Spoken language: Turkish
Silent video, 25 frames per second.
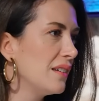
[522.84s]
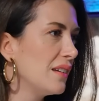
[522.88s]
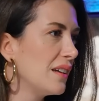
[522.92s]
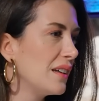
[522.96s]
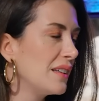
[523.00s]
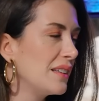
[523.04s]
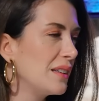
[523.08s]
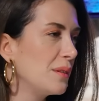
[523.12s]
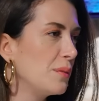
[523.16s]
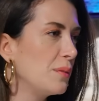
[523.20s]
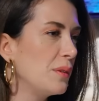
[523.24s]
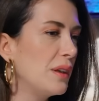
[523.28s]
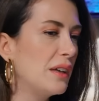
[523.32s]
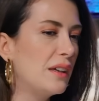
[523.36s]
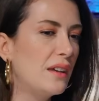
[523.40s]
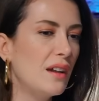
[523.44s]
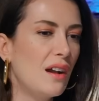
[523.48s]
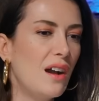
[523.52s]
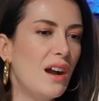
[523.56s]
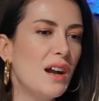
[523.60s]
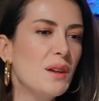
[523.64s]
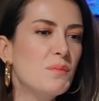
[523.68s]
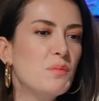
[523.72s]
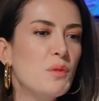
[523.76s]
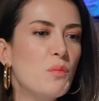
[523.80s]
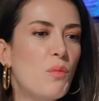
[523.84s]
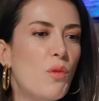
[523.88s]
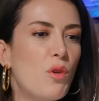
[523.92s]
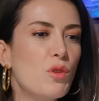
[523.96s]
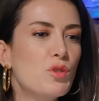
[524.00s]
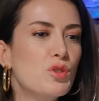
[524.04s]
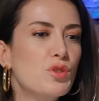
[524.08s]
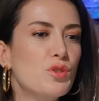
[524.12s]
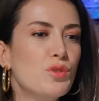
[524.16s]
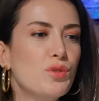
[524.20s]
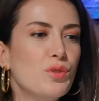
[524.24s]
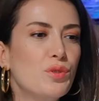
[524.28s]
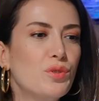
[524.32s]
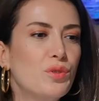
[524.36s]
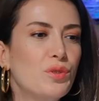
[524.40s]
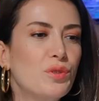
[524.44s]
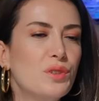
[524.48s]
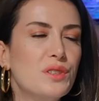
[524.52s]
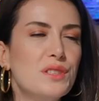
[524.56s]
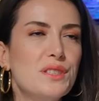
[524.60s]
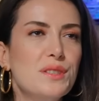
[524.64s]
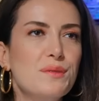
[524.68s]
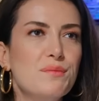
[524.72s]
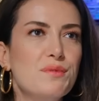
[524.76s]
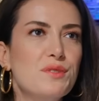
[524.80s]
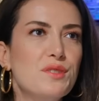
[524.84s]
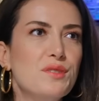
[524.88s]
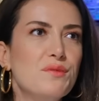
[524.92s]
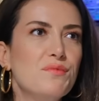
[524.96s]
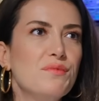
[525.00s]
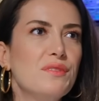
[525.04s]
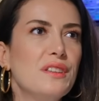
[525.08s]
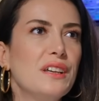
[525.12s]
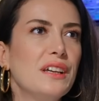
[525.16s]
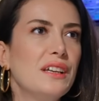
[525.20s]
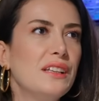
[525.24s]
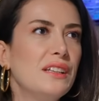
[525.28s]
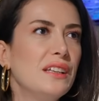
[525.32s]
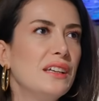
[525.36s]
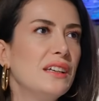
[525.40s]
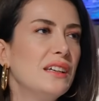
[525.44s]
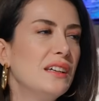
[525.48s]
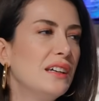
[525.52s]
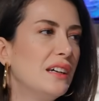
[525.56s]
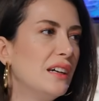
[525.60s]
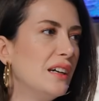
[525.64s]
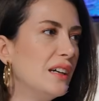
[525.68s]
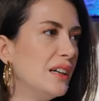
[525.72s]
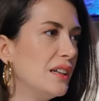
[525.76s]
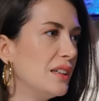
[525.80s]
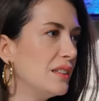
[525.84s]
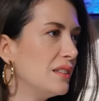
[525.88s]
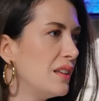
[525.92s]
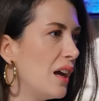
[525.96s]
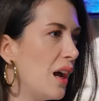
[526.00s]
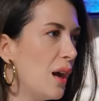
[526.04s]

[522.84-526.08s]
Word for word: Yine. Hani iki ay bir boşluk kızım şimdi hani Yine ne öyle.